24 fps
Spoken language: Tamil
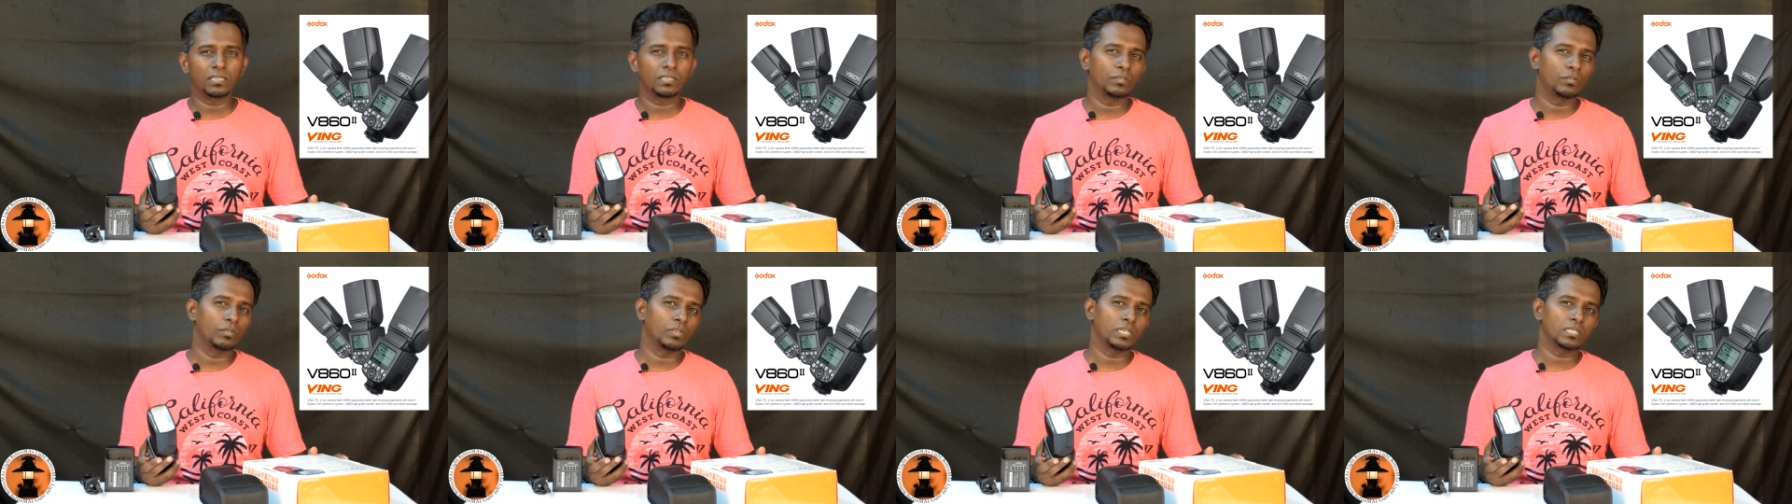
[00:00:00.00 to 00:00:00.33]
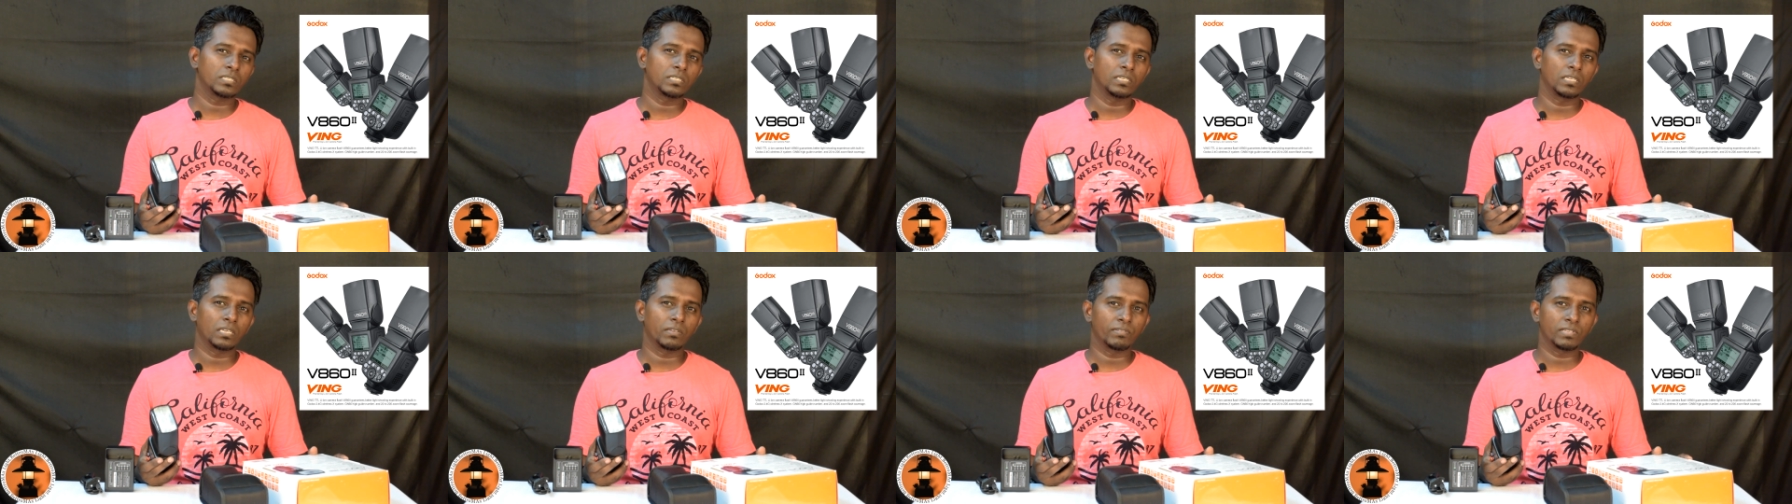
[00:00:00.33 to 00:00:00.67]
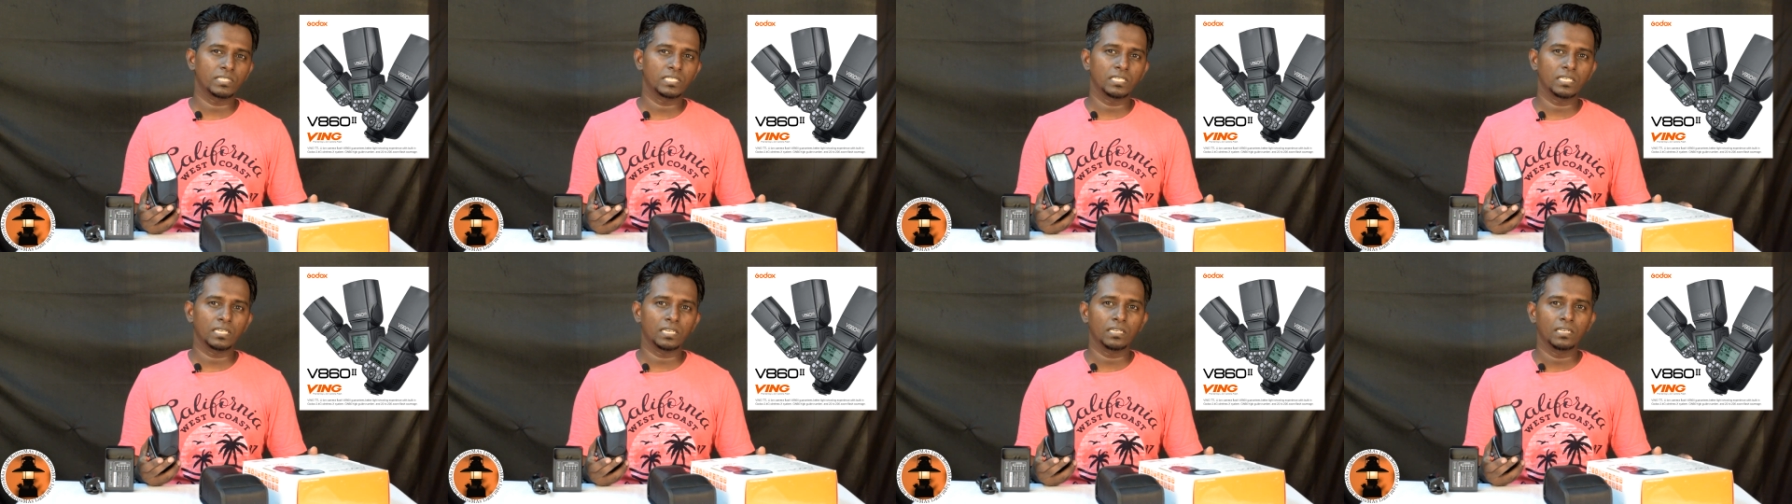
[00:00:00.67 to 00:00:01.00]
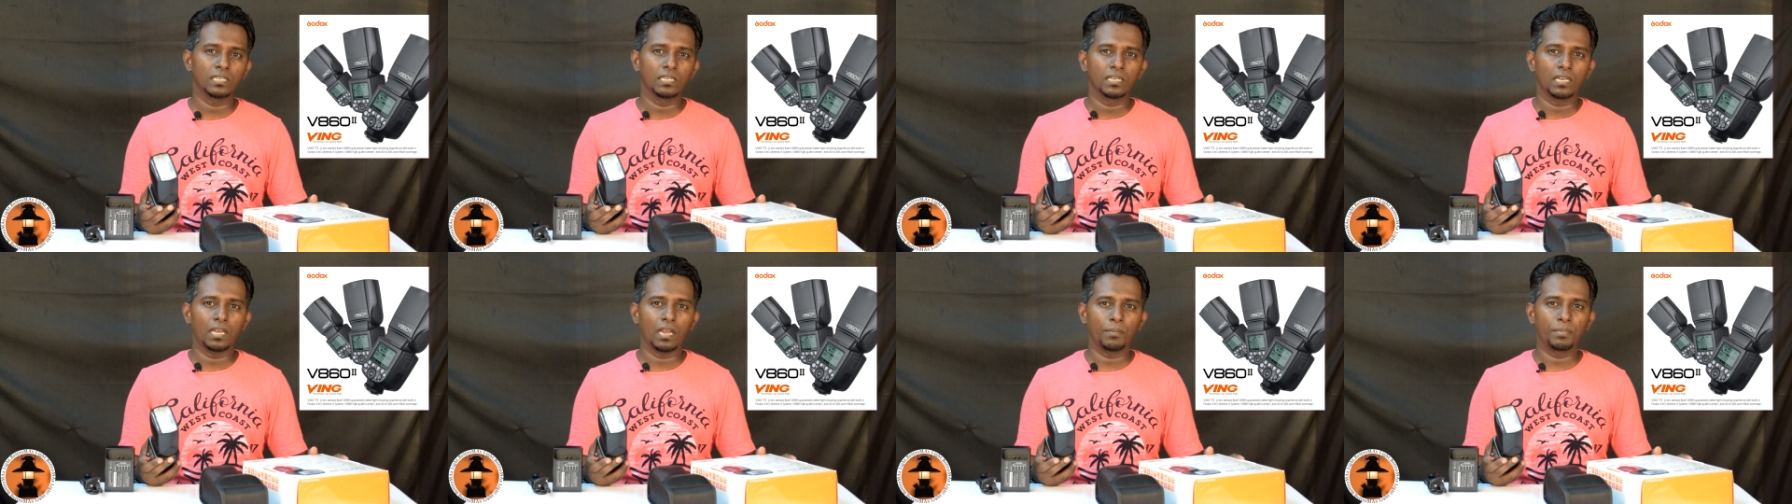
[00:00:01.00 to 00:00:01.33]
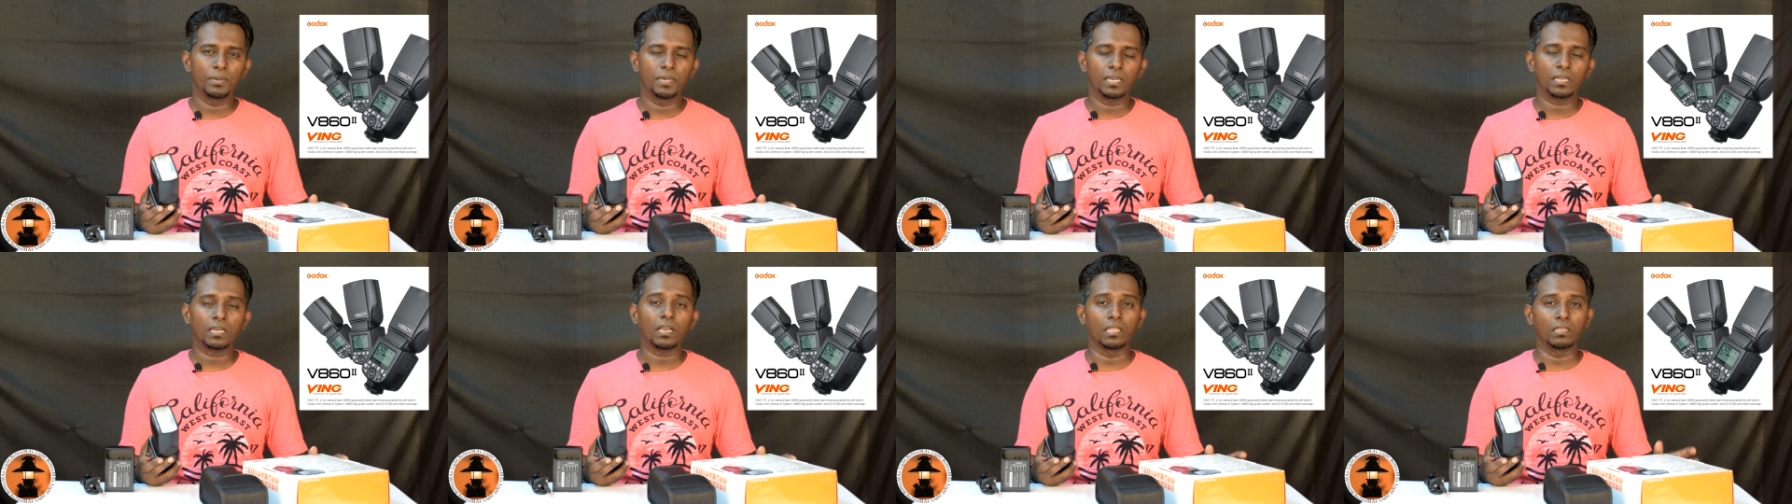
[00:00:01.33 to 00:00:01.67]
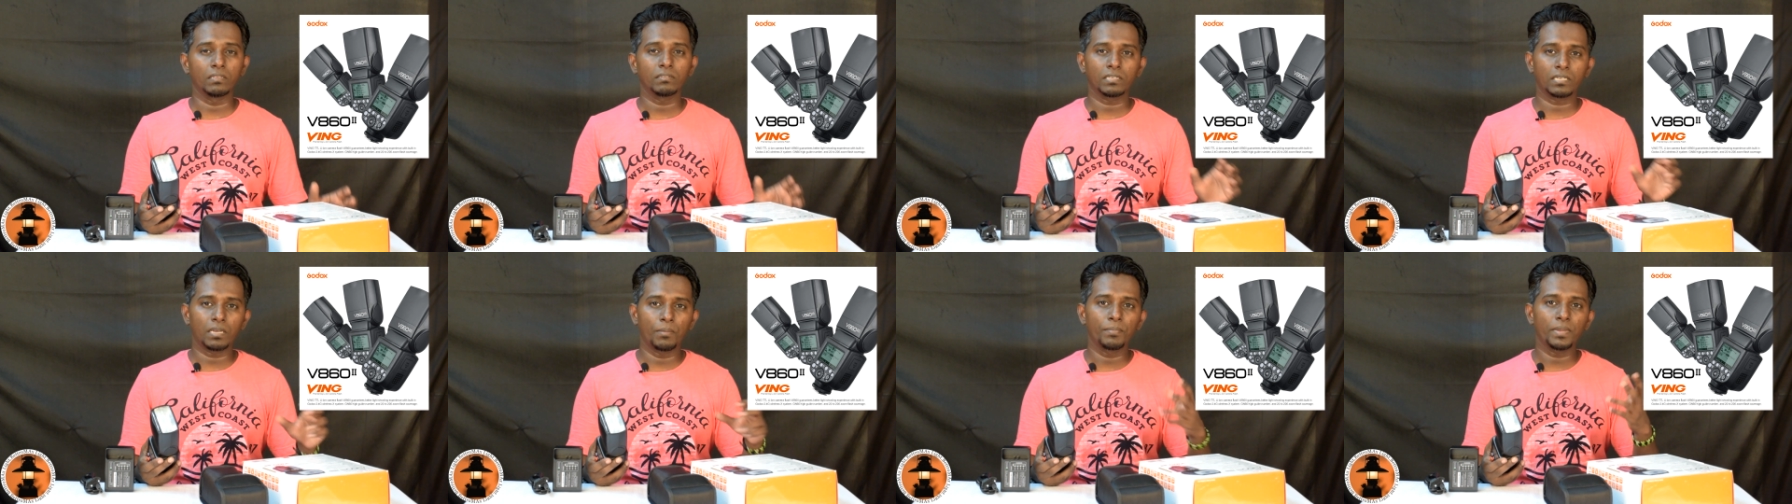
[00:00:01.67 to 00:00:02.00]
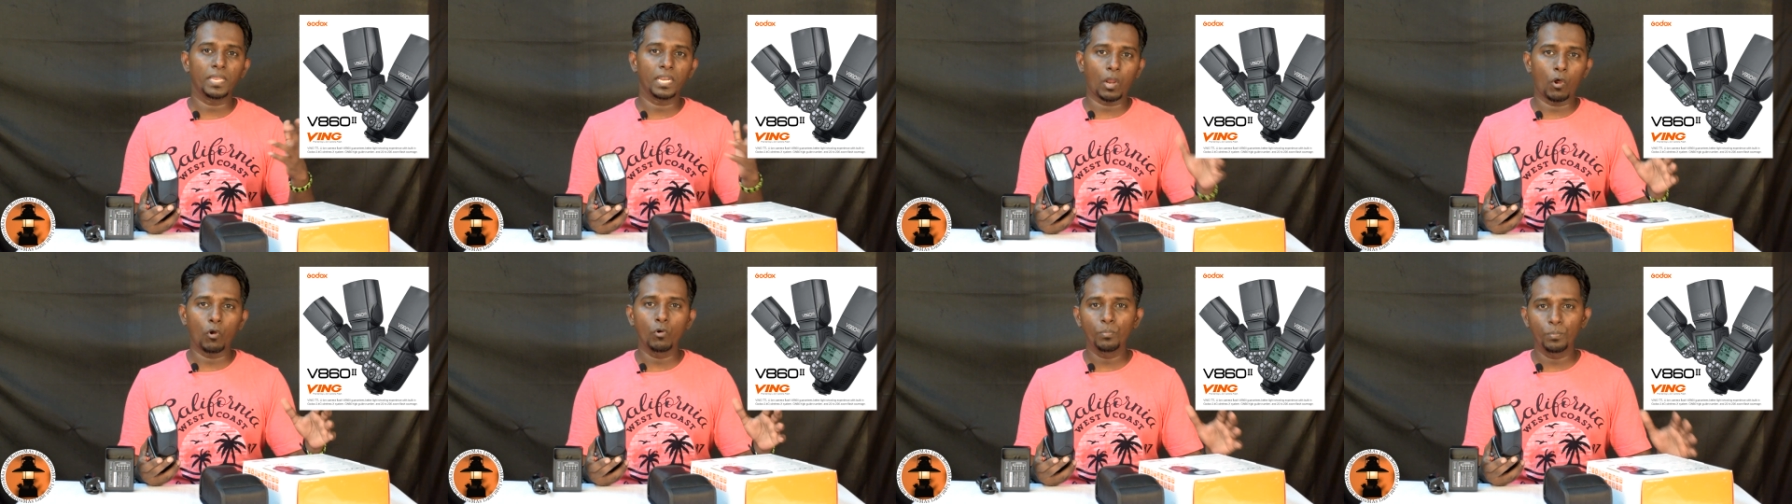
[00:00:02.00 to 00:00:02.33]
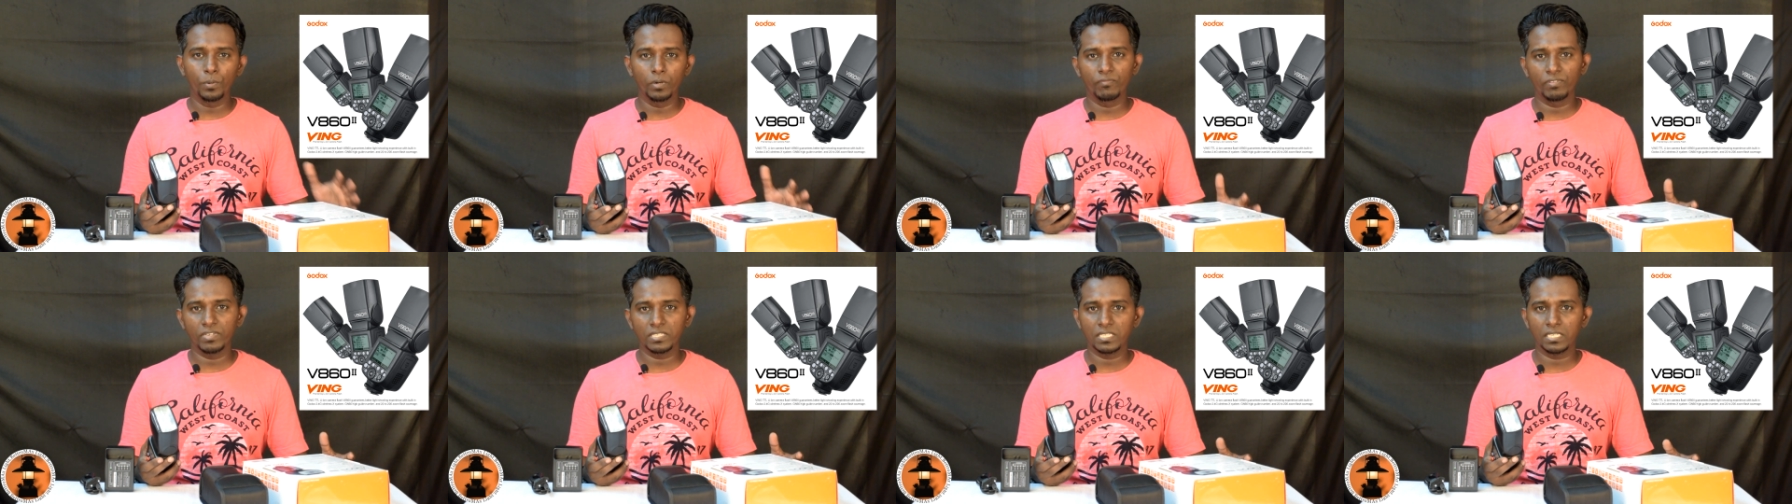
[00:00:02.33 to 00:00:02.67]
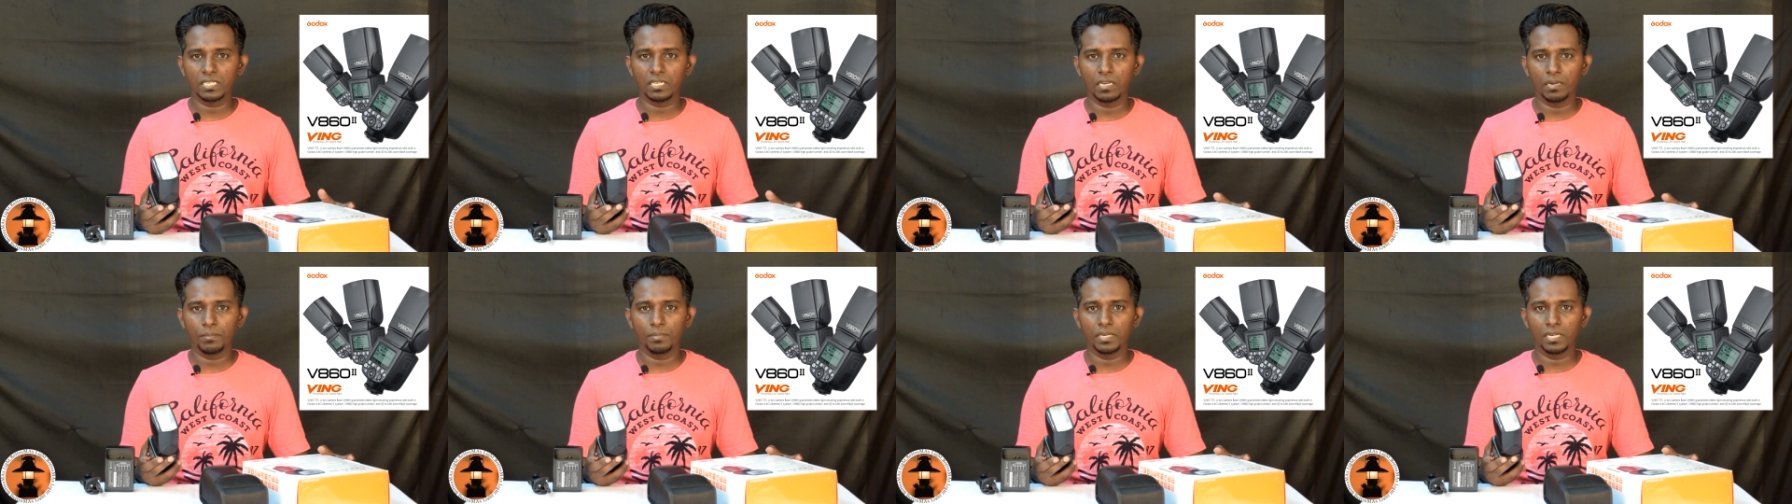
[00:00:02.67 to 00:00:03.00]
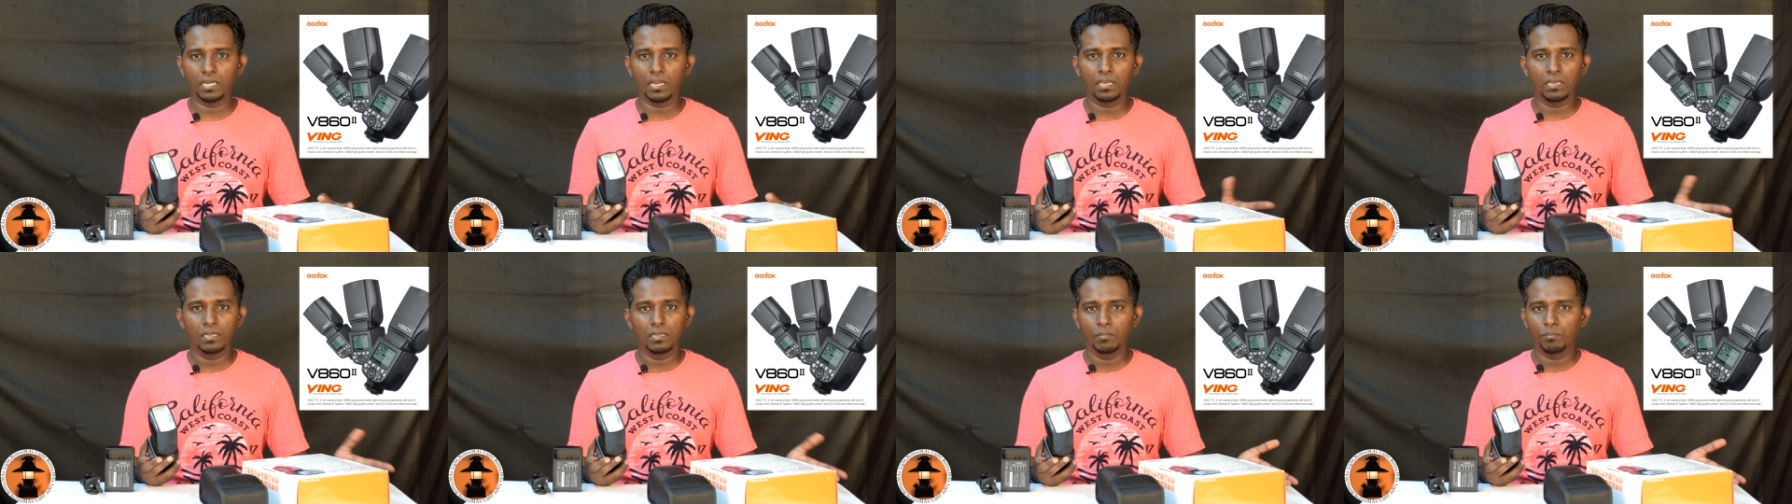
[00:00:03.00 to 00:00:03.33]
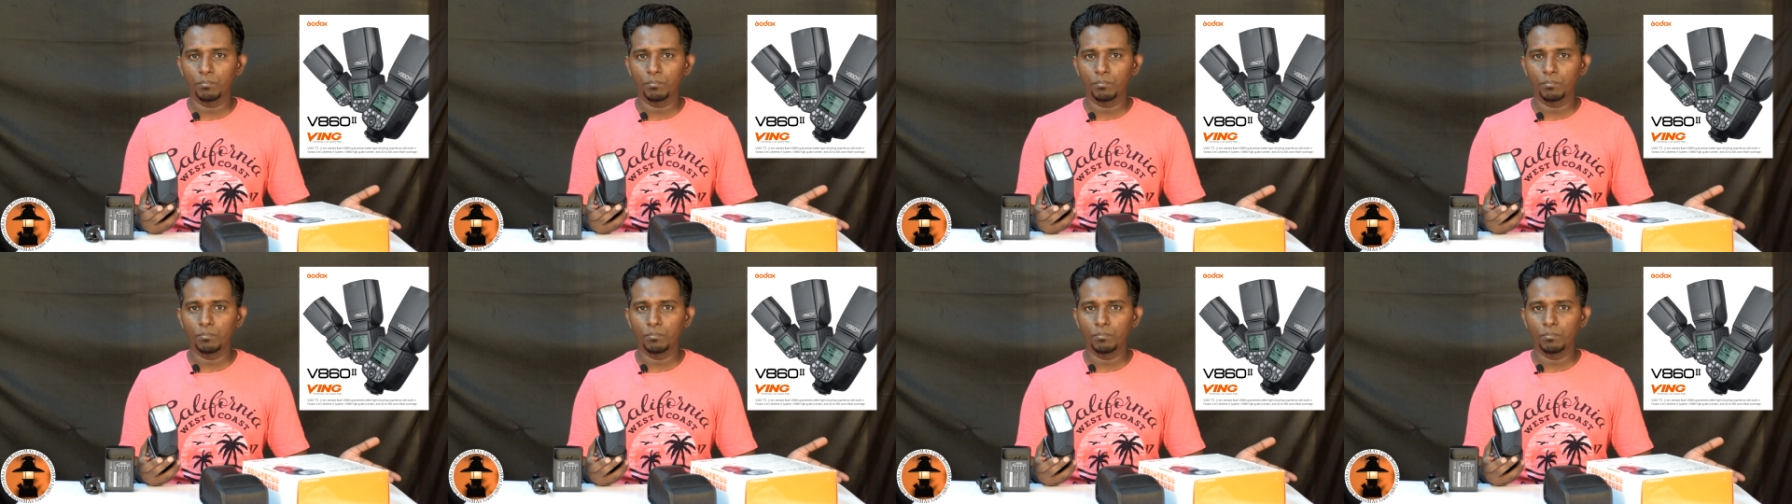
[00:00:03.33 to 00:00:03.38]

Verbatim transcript: டியூரேஷன் நீங்கள் வச்சிங்க அப்படின்னா அதாவது கம்மியான அவுட்புட் வச்சிங்க அப்படின்னா